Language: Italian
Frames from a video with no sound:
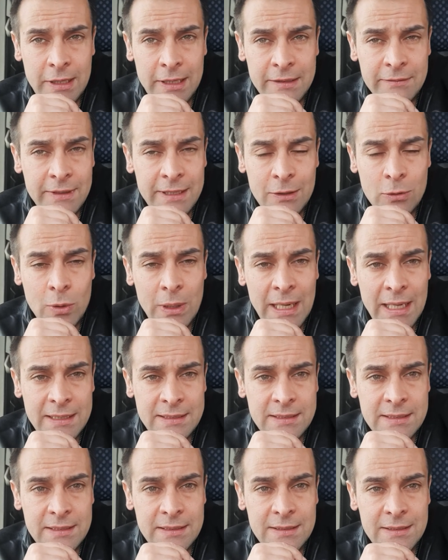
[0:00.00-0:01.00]
arrivare
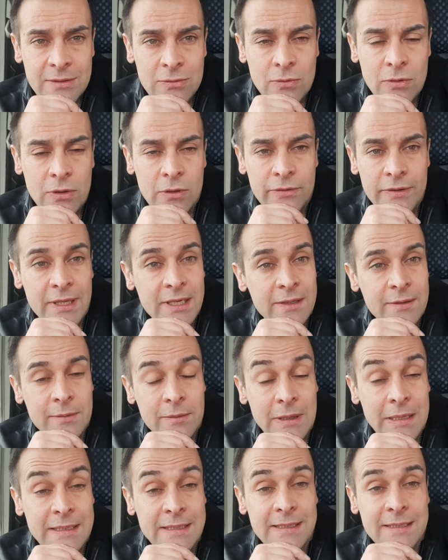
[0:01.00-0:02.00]
quarti quello viene
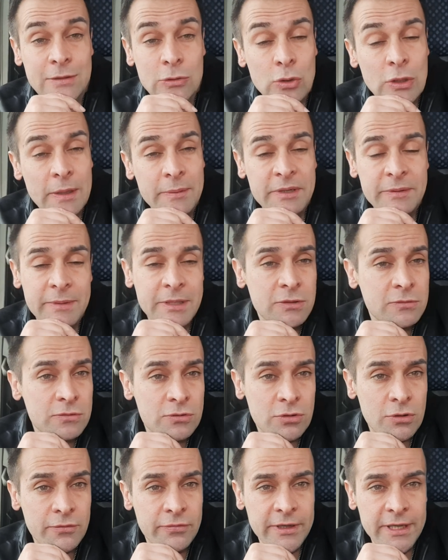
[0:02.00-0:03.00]
addirittura prima di
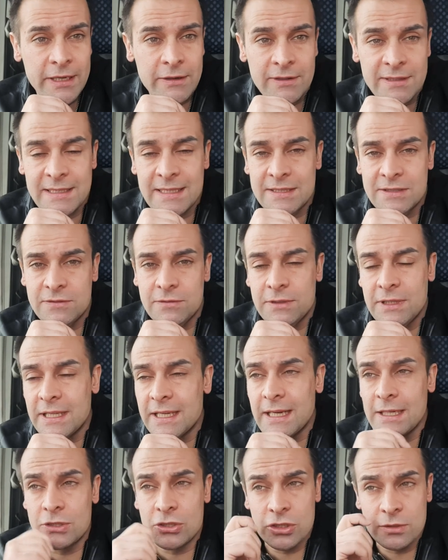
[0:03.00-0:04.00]
un trofeo adesso nel
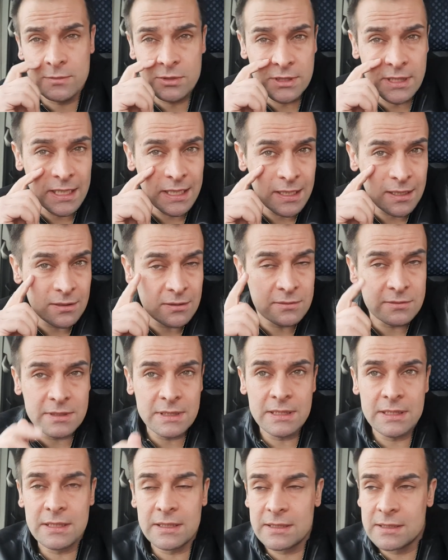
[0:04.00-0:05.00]
calcio moderno
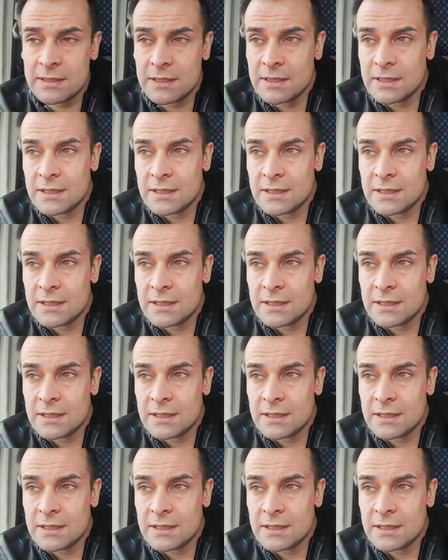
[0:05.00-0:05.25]
quindi